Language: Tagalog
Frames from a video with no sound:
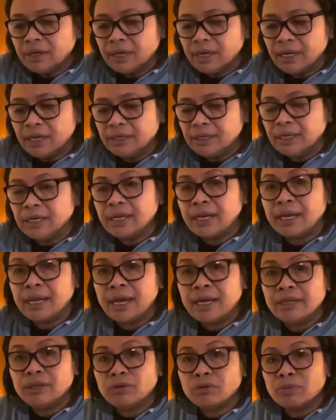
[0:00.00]
And then I
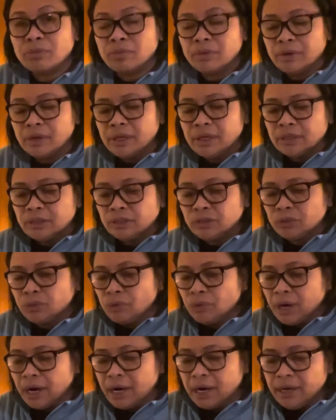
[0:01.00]
add yung
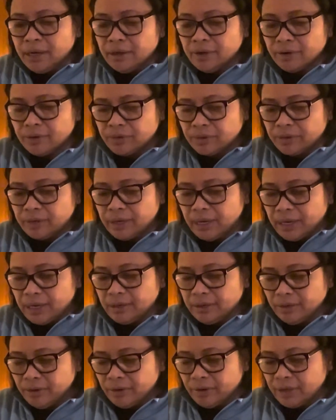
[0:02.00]
sugar. Yan.
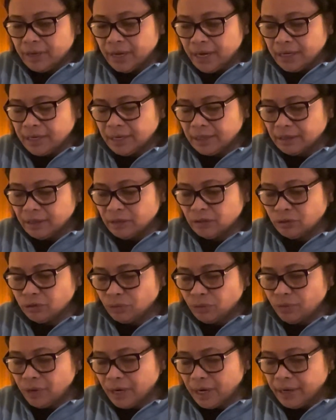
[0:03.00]
I-add natin
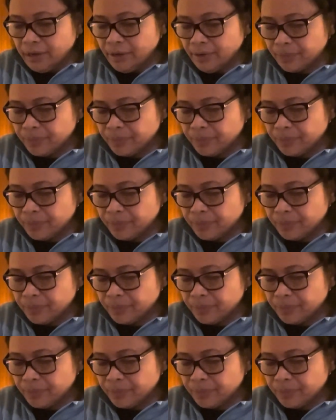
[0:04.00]
sugar.